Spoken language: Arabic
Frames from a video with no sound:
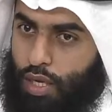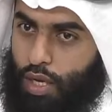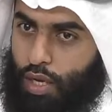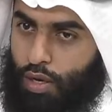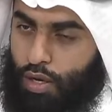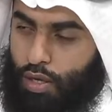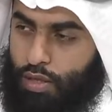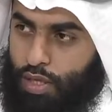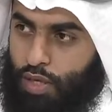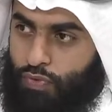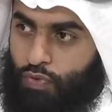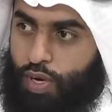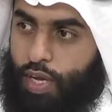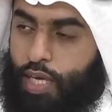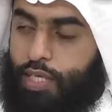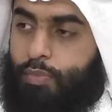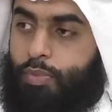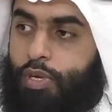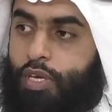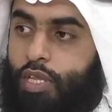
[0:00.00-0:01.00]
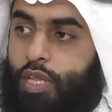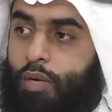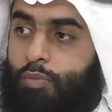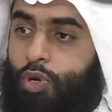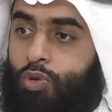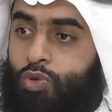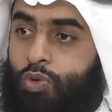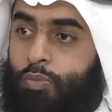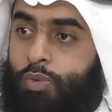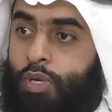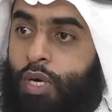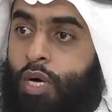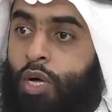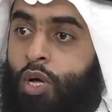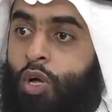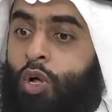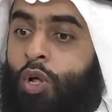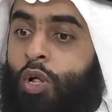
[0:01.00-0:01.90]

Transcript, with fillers: الطفل يجب أن يذهب وتنبيهه